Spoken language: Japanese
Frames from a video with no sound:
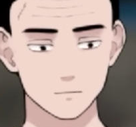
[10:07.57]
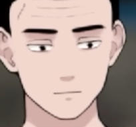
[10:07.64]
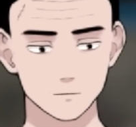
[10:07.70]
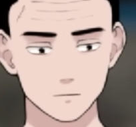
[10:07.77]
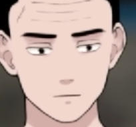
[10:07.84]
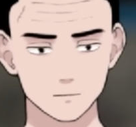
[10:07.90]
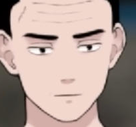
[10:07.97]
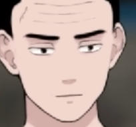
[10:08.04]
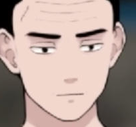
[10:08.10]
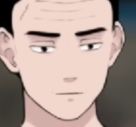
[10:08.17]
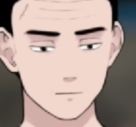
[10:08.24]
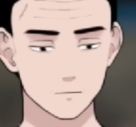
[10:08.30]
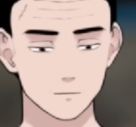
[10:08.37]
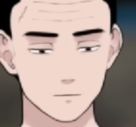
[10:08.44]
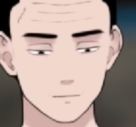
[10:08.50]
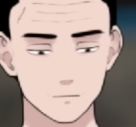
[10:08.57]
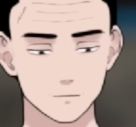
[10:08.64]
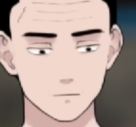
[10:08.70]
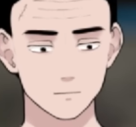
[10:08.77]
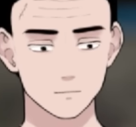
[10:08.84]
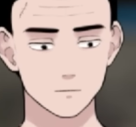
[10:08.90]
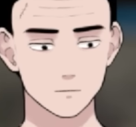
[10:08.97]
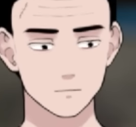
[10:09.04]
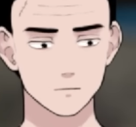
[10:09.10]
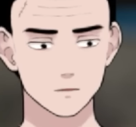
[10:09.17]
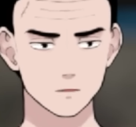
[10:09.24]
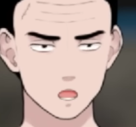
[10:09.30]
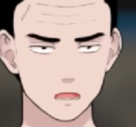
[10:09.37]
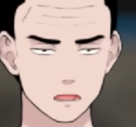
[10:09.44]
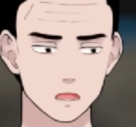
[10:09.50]
うん。
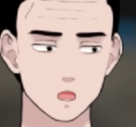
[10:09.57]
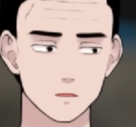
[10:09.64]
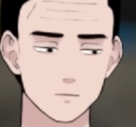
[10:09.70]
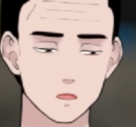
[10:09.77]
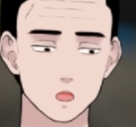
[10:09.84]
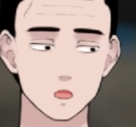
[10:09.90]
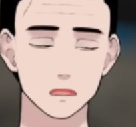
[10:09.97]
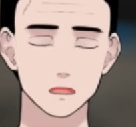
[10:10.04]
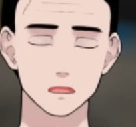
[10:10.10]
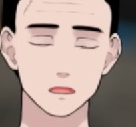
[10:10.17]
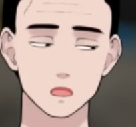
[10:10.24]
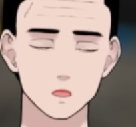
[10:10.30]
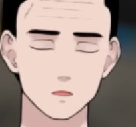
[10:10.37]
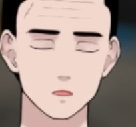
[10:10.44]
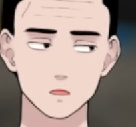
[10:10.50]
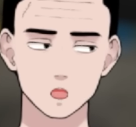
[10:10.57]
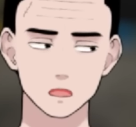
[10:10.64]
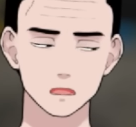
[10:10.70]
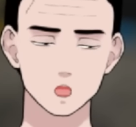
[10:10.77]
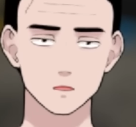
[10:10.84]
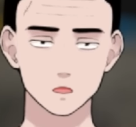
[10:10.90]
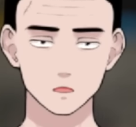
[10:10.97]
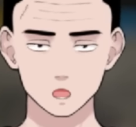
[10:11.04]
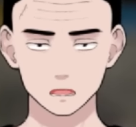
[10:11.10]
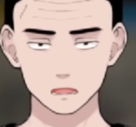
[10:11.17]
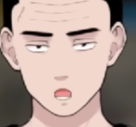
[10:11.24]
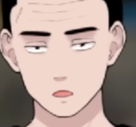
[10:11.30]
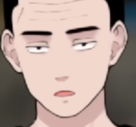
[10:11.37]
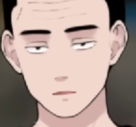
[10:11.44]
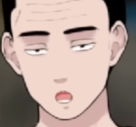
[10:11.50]
じゃあだからといって、その
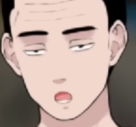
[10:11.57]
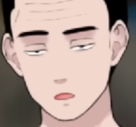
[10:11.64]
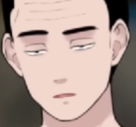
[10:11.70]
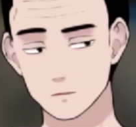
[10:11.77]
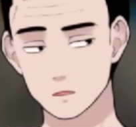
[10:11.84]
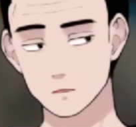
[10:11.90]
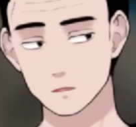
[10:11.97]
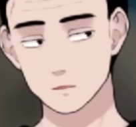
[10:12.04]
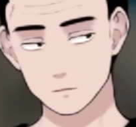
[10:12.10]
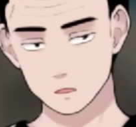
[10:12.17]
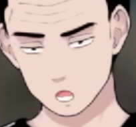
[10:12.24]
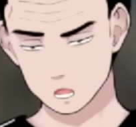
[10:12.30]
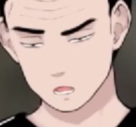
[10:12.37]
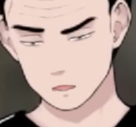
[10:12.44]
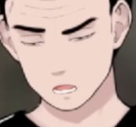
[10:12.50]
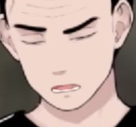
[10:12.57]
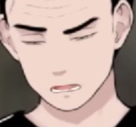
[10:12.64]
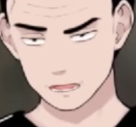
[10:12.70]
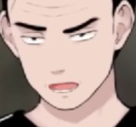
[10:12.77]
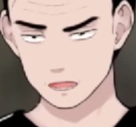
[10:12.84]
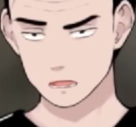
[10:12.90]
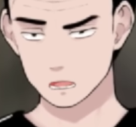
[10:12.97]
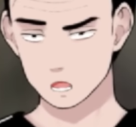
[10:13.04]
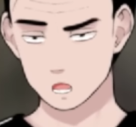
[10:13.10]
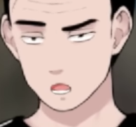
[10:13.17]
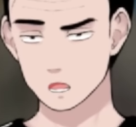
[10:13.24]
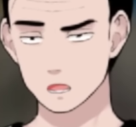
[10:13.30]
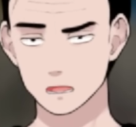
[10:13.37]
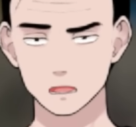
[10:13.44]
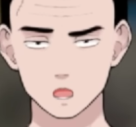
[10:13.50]
30万人都市のみん
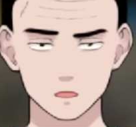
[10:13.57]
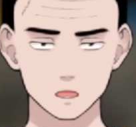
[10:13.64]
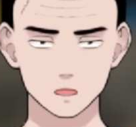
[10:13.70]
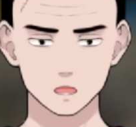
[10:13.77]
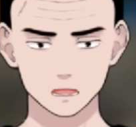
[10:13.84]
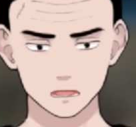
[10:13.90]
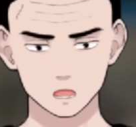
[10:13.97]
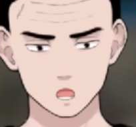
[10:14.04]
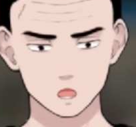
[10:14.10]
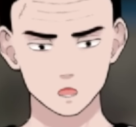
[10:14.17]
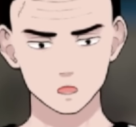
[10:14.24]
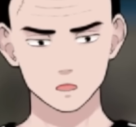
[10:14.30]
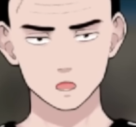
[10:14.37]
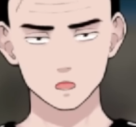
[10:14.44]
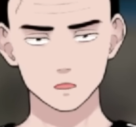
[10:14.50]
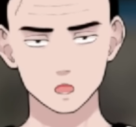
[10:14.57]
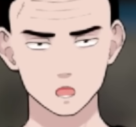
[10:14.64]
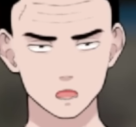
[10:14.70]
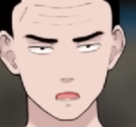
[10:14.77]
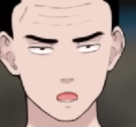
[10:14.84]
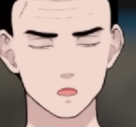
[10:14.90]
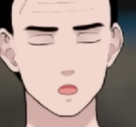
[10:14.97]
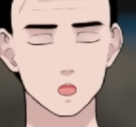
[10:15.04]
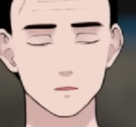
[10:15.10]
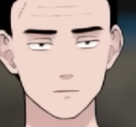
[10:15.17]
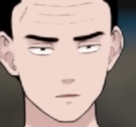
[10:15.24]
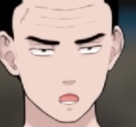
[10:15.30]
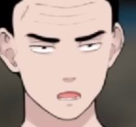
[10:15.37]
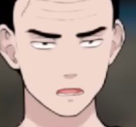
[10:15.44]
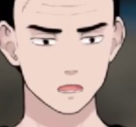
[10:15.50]
ながみんな顔を知ってるかってそうじゃなく
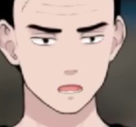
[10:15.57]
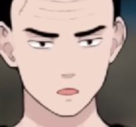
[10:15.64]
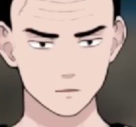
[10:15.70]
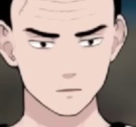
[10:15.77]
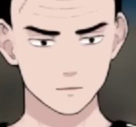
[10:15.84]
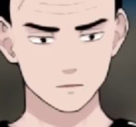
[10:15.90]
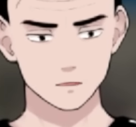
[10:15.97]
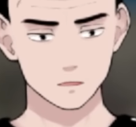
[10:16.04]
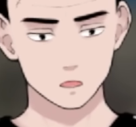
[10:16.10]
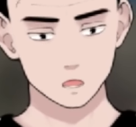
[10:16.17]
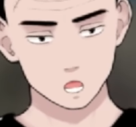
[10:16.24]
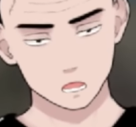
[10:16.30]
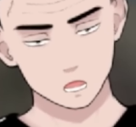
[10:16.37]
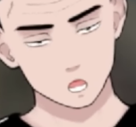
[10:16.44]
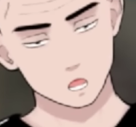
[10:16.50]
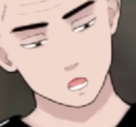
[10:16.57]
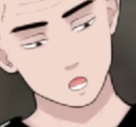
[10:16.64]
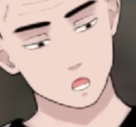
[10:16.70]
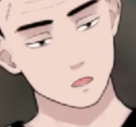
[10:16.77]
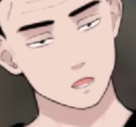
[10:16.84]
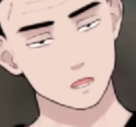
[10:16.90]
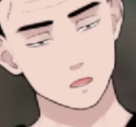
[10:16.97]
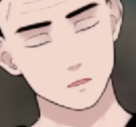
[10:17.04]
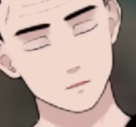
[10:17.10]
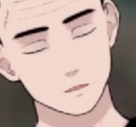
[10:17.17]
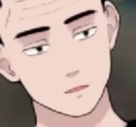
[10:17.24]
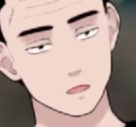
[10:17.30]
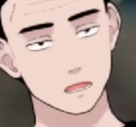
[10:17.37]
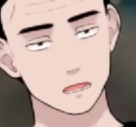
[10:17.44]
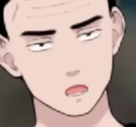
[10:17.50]
て、まあ、私に情報いただいた方に、い
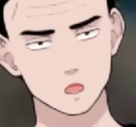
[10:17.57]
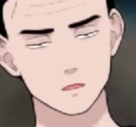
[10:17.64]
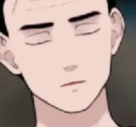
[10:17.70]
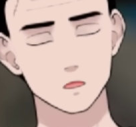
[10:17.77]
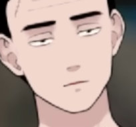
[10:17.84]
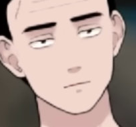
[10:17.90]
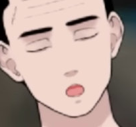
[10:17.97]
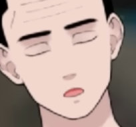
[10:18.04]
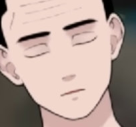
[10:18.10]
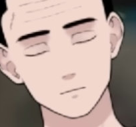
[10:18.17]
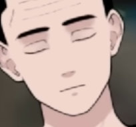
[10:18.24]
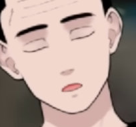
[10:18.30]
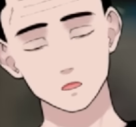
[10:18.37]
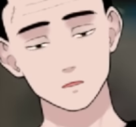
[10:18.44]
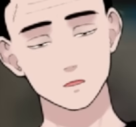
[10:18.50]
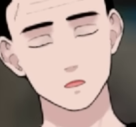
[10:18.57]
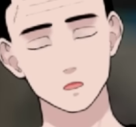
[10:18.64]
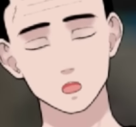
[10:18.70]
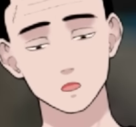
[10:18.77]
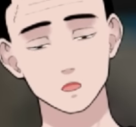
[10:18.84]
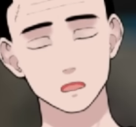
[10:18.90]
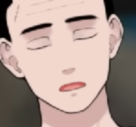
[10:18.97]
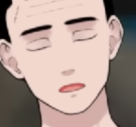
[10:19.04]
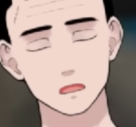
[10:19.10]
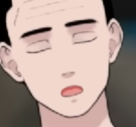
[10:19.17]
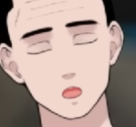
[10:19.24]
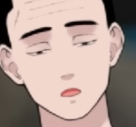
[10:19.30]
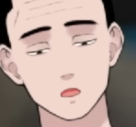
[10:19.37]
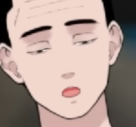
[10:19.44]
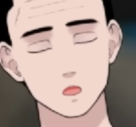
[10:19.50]
や、そんなこと言ったってそんなわからない
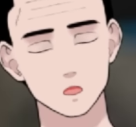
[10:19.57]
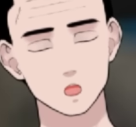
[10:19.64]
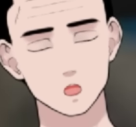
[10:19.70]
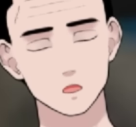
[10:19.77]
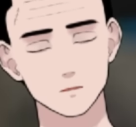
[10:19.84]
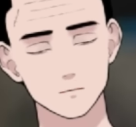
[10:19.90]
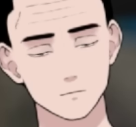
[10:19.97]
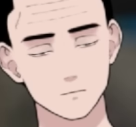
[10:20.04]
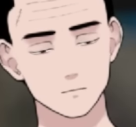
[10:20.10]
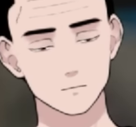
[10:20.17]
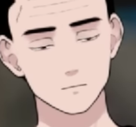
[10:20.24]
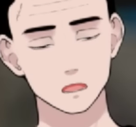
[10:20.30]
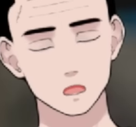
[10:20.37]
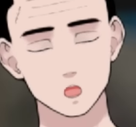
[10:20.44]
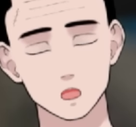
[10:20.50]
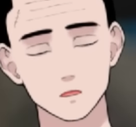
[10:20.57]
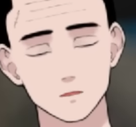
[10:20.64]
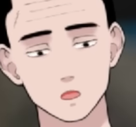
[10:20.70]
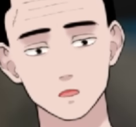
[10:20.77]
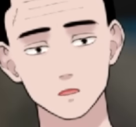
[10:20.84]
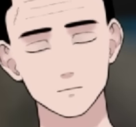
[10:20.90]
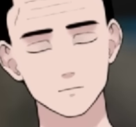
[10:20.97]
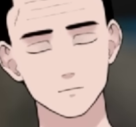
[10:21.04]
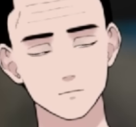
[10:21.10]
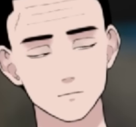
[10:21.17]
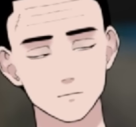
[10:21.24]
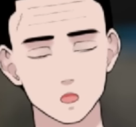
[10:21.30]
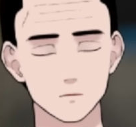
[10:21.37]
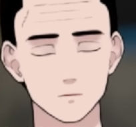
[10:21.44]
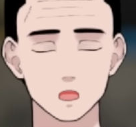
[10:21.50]
し知らないし、確かに
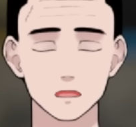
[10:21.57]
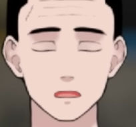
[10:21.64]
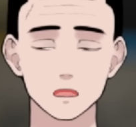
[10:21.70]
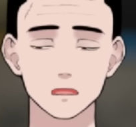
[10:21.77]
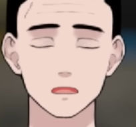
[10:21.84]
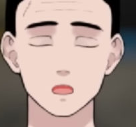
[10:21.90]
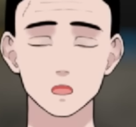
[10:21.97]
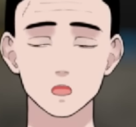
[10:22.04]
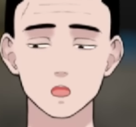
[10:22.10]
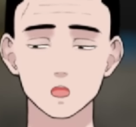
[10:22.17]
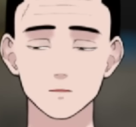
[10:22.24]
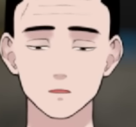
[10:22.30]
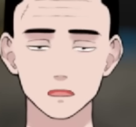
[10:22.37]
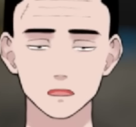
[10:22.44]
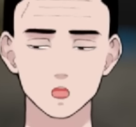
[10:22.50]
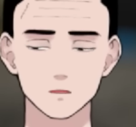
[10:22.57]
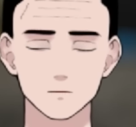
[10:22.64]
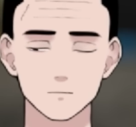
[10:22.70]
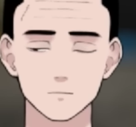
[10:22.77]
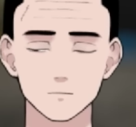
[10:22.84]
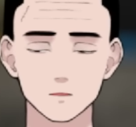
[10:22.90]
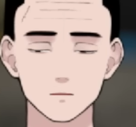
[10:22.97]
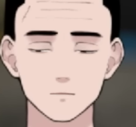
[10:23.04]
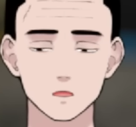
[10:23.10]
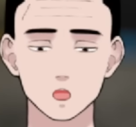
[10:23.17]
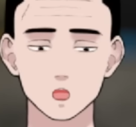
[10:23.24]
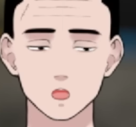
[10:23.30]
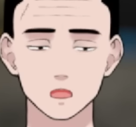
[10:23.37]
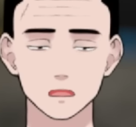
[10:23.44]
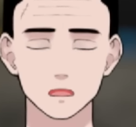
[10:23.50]
年齢的には、その、
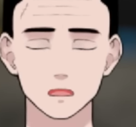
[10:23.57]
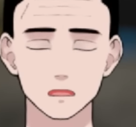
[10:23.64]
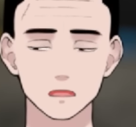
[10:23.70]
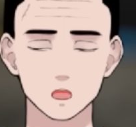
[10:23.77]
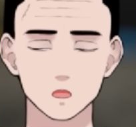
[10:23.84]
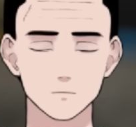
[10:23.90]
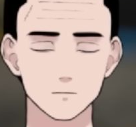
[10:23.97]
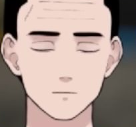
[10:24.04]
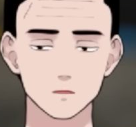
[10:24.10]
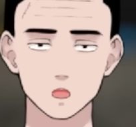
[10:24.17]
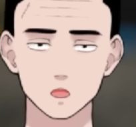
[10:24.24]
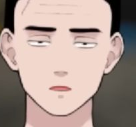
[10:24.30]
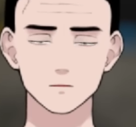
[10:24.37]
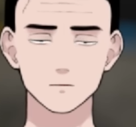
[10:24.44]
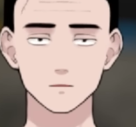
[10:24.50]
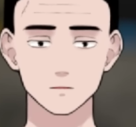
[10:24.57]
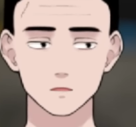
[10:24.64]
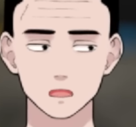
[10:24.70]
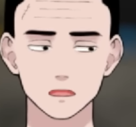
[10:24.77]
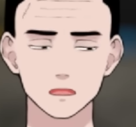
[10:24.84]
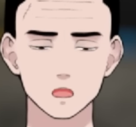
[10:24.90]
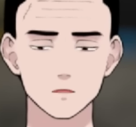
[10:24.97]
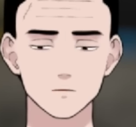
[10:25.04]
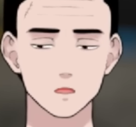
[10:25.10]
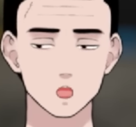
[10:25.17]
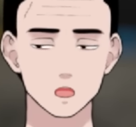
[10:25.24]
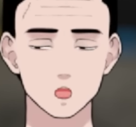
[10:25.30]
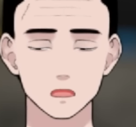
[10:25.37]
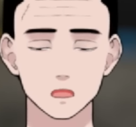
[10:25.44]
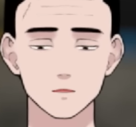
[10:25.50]
誰がどこの組でどれぐ
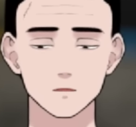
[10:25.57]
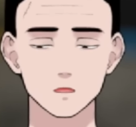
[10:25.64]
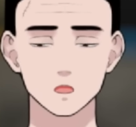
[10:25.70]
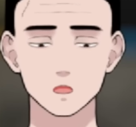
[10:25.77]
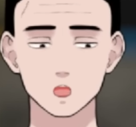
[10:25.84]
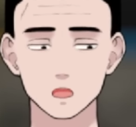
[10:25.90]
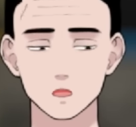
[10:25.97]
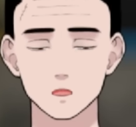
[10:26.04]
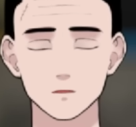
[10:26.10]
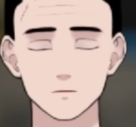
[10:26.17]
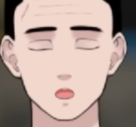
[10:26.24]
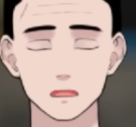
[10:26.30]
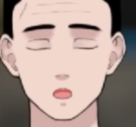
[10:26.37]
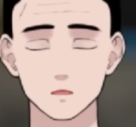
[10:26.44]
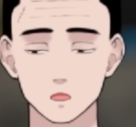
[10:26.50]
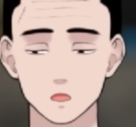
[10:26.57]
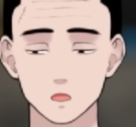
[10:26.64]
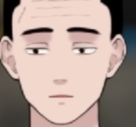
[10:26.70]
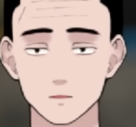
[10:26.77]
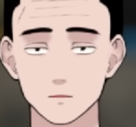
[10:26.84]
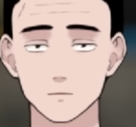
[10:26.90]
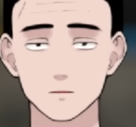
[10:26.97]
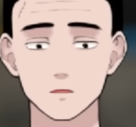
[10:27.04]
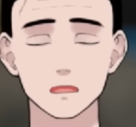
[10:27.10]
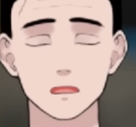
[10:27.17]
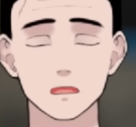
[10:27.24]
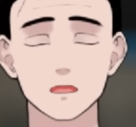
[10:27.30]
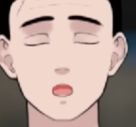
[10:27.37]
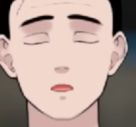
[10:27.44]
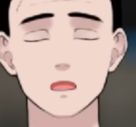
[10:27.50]
らいの地位だっていうのはもう同級生なら
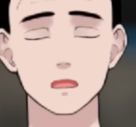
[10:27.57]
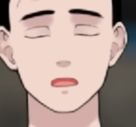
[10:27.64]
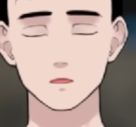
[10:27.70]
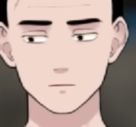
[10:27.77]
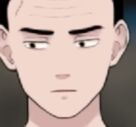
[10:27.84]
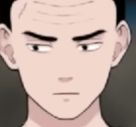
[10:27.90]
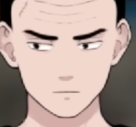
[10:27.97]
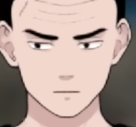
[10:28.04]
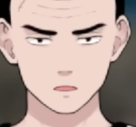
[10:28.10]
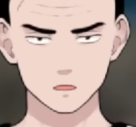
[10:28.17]
わかってると。